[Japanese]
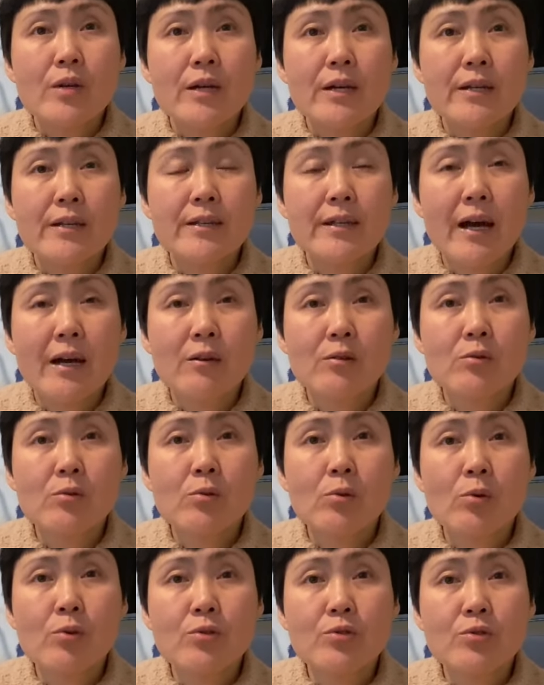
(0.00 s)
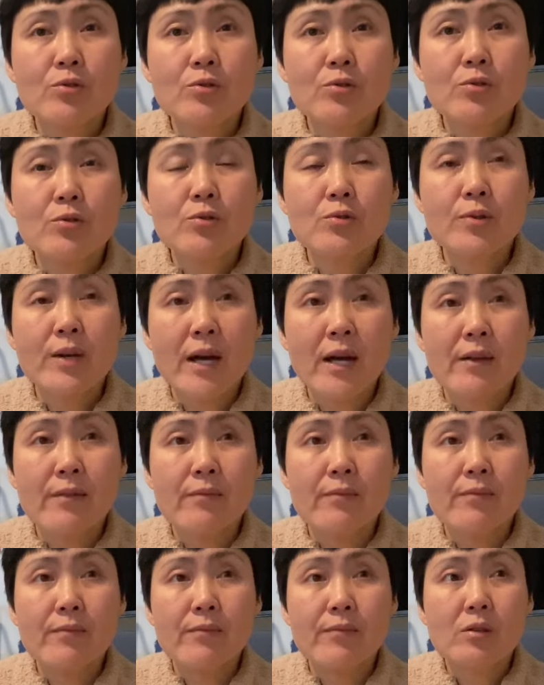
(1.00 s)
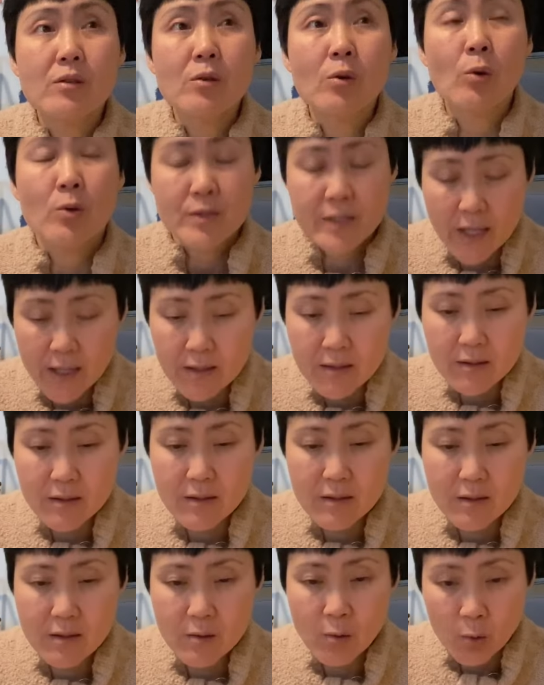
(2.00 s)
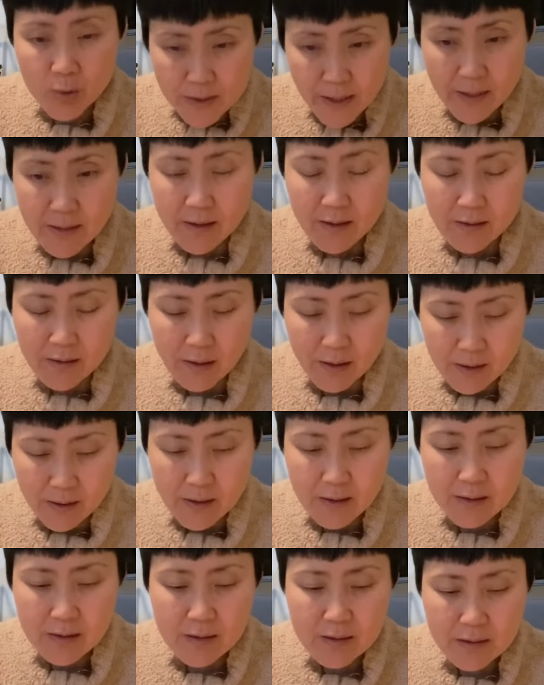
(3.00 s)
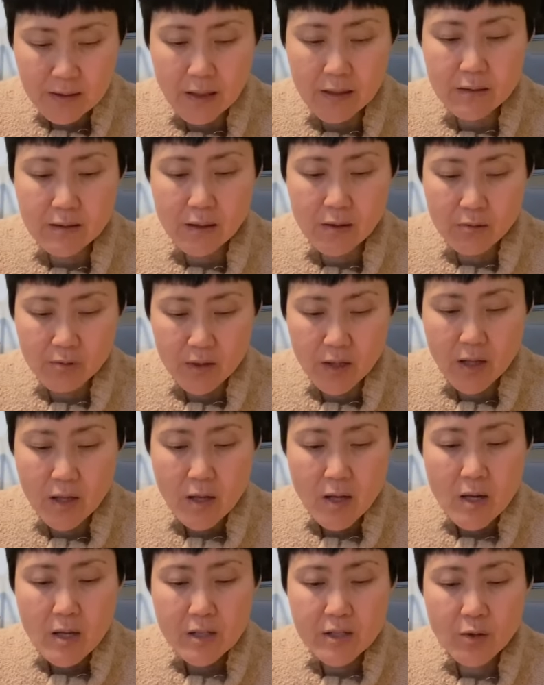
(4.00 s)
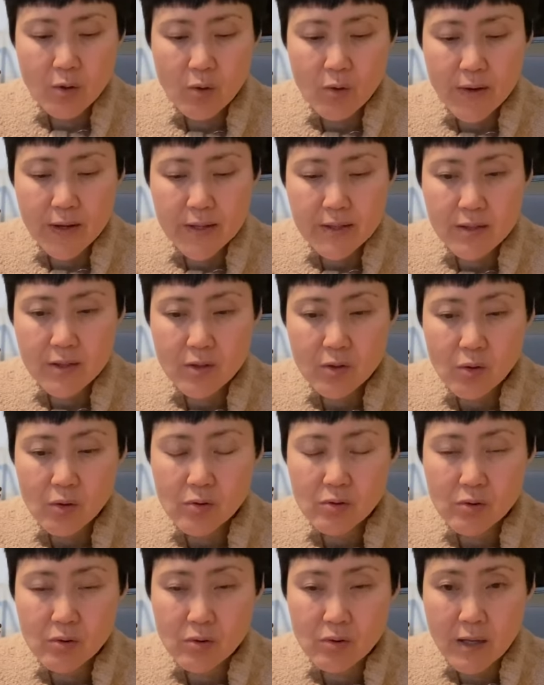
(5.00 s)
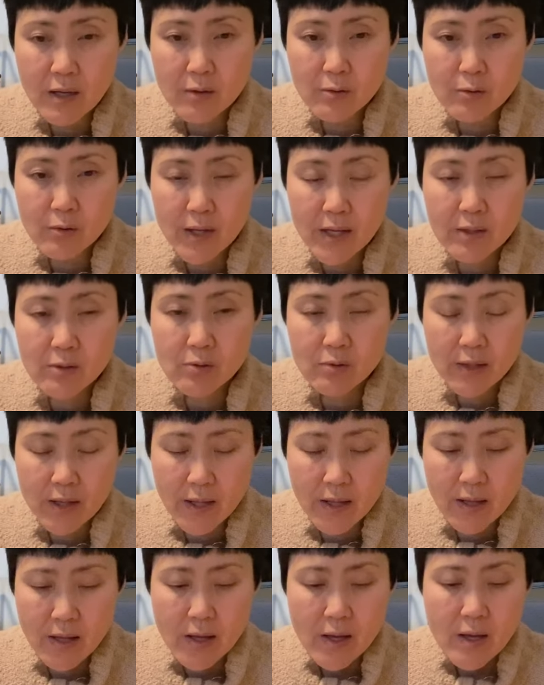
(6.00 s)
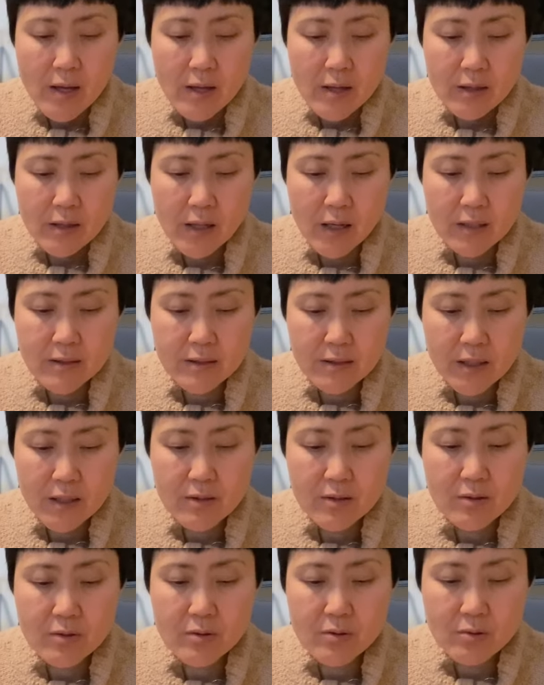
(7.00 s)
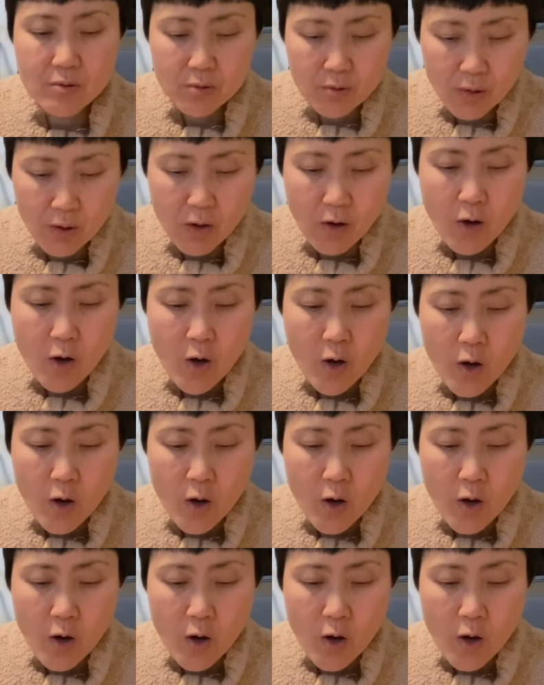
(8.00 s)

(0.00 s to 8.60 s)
150円5銭、五千だったかなだったので、日本円に今日のあのレートで換算すると、